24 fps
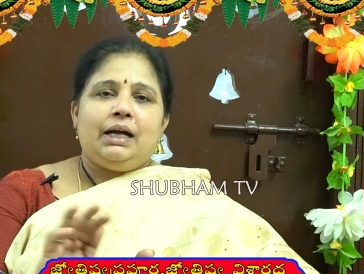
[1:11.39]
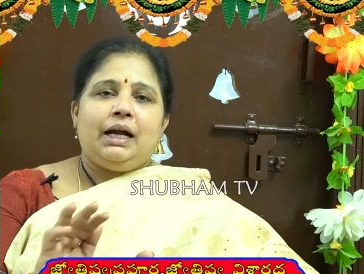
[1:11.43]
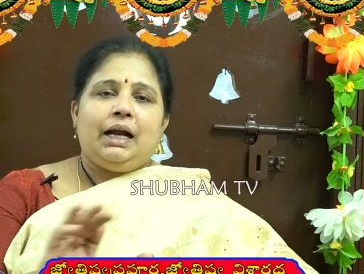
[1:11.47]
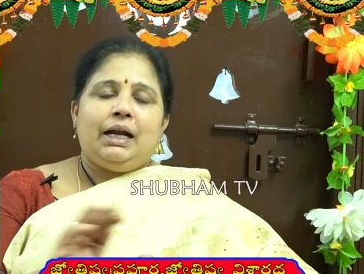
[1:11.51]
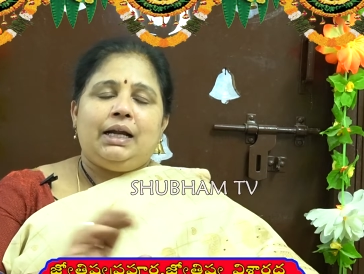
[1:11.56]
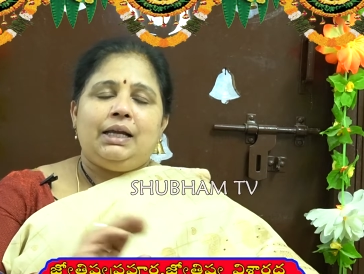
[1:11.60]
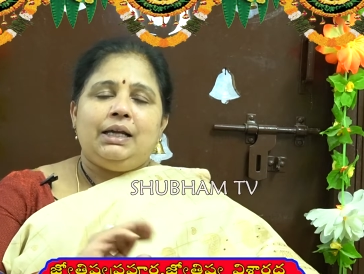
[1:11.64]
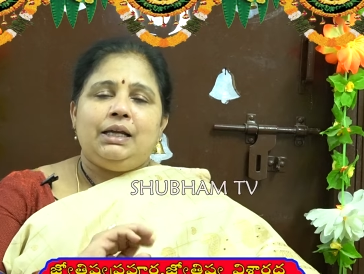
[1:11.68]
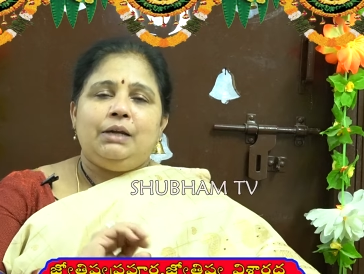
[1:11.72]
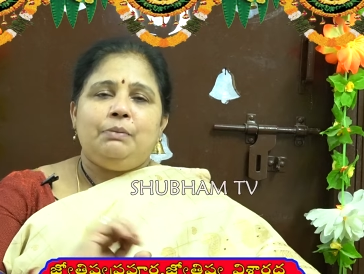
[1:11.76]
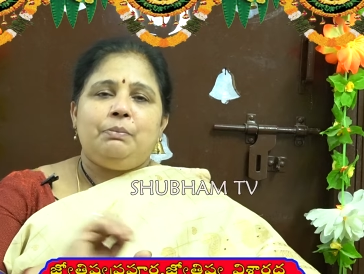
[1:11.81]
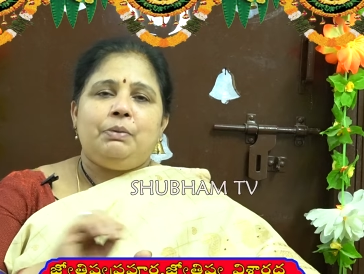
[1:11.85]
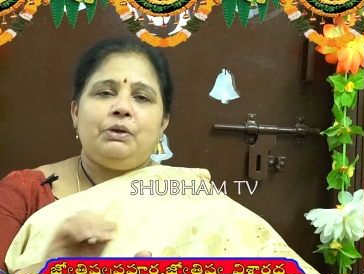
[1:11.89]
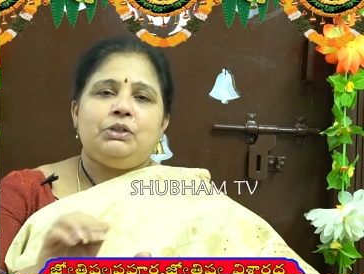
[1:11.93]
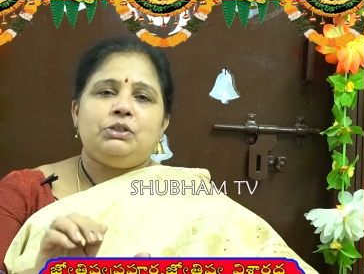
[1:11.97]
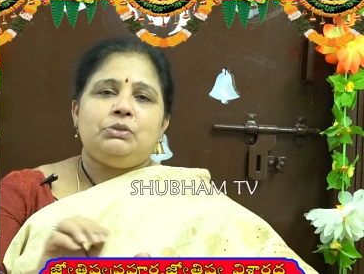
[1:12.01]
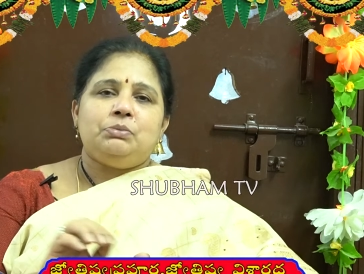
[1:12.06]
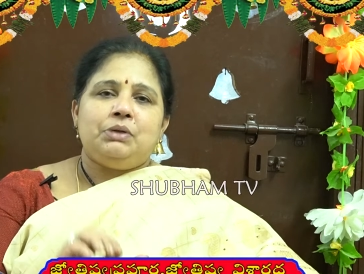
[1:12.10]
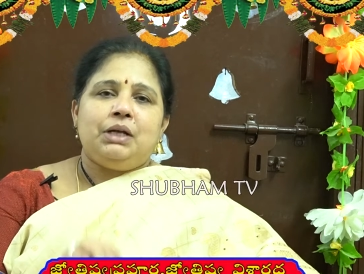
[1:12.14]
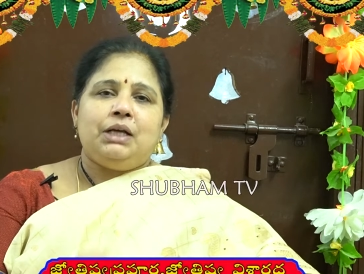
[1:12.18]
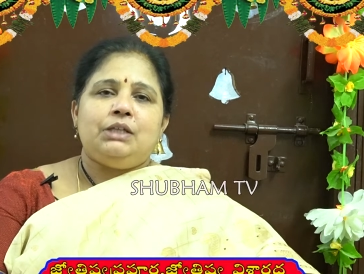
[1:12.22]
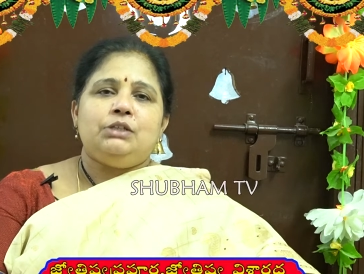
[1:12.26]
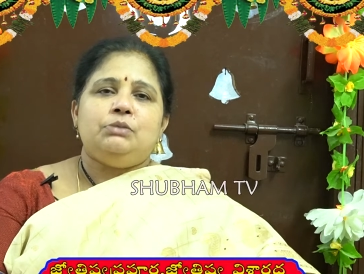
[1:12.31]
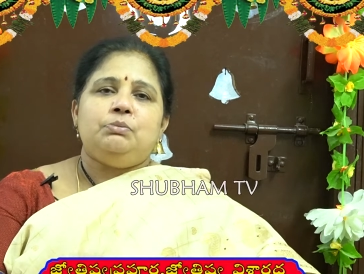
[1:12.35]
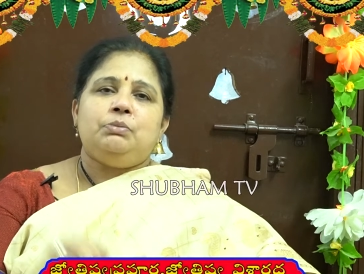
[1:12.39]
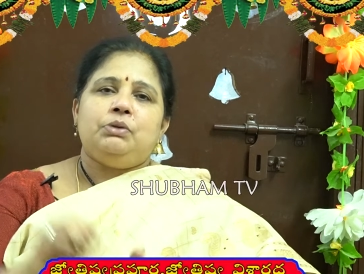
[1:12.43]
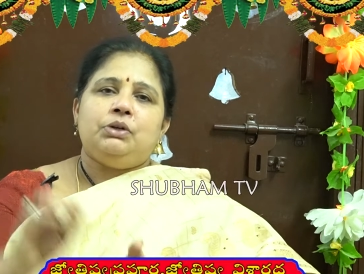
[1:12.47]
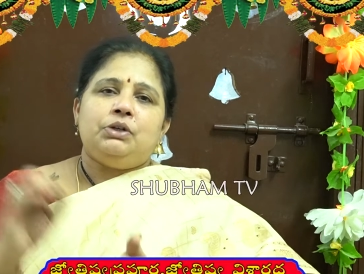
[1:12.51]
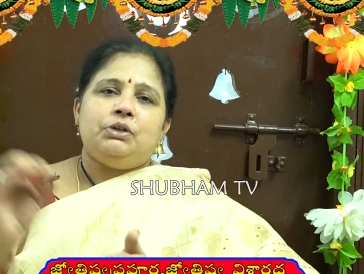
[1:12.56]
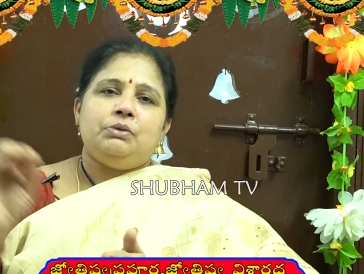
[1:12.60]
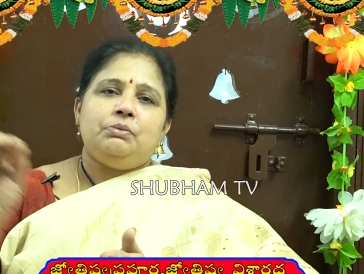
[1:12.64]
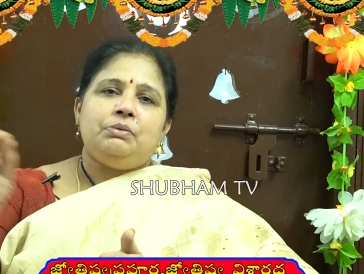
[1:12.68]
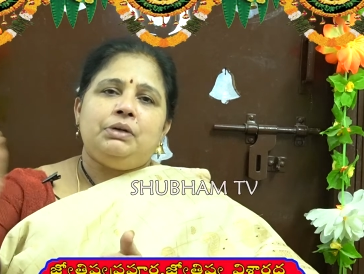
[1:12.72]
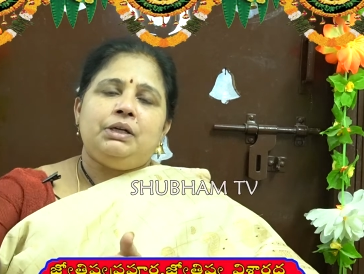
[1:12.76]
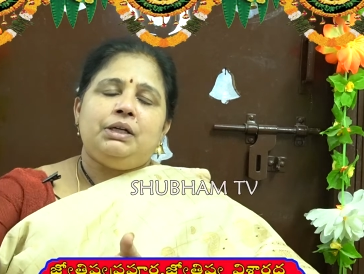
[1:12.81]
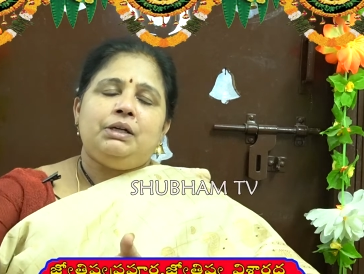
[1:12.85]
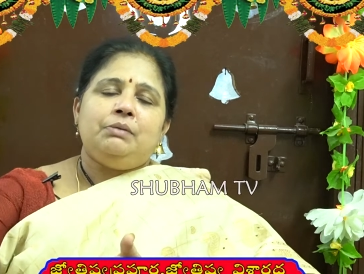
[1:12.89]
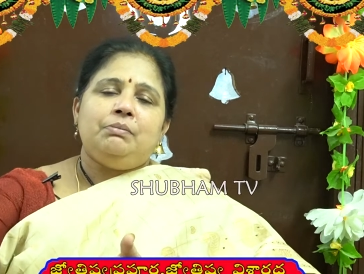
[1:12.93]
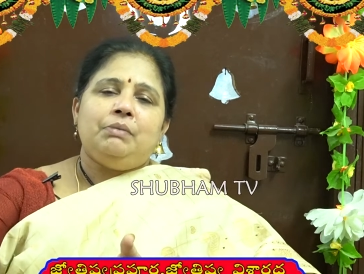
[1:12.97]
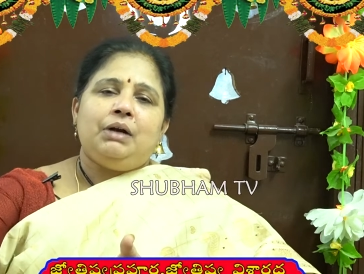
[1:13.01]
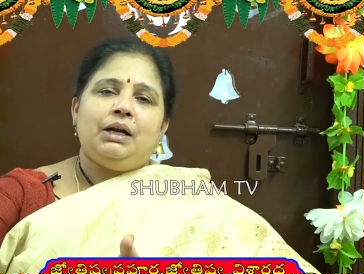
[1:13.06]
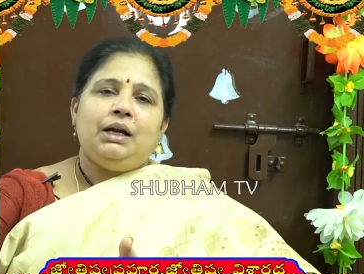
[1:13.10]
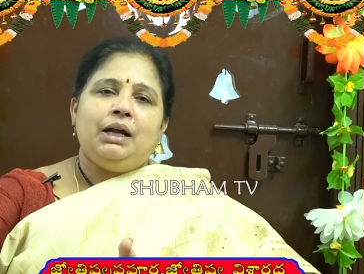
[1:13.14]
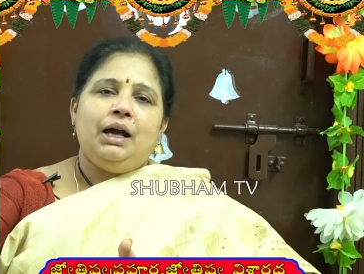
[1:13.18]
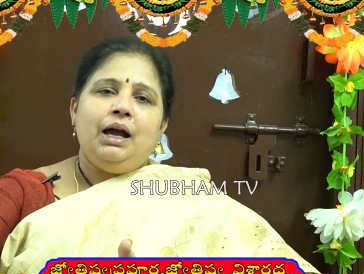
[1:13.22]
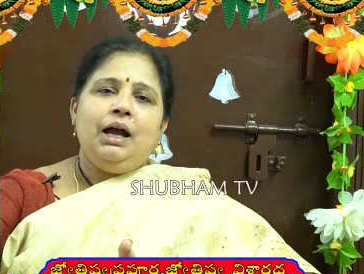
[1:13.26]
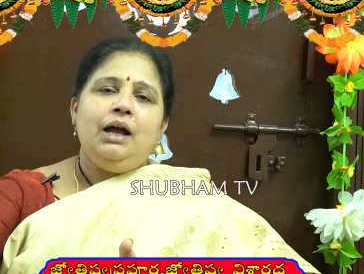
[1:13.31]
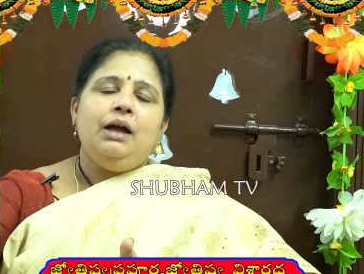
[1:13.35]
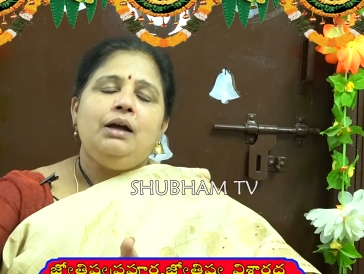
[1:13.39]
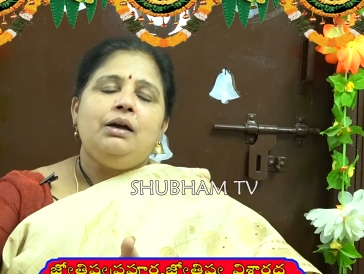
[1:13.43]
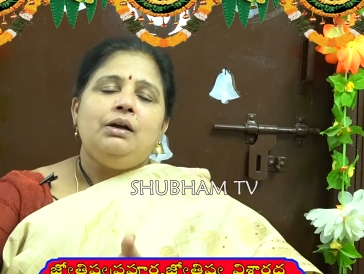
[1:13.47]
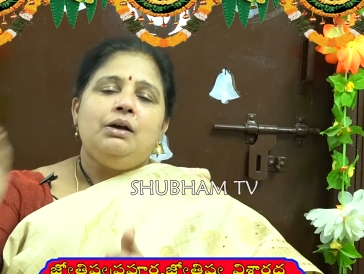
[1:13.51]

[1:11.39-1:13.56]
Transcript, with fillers: కడిగి పసుపు రాసి బొట్టు పెట్టి మళ్ళా